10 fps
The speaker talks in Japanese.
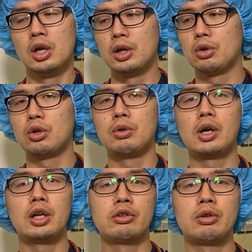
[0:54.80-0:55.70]
あの
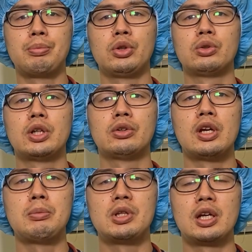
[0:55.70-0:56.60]
分かりやすいポイントだよ
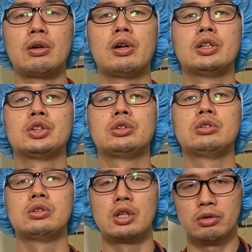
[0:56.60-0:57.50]
ねみたいなお話す
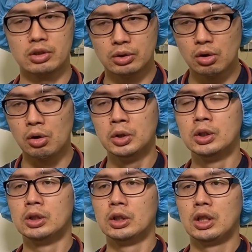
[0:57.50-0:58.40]
るんですけど
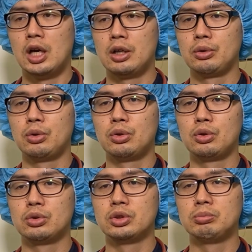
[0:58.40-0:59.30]
あ
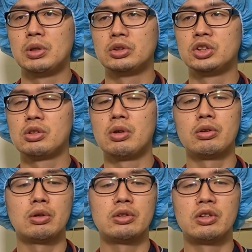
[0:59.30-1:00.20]
の、まあ、実は
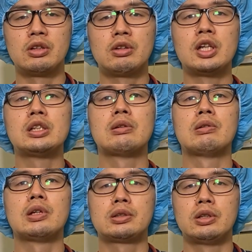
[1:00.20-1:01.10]
それ絶対で
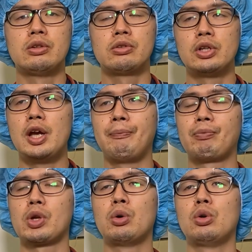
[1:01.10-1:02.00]
はなくてですね
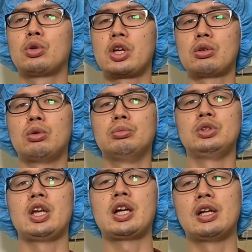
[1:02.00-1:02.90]
こう結構
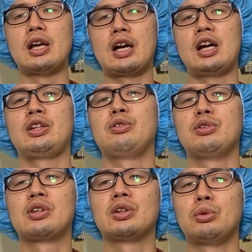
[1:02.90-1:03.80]
胸が長いとい
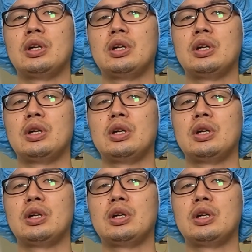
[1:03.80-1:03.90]
うか胴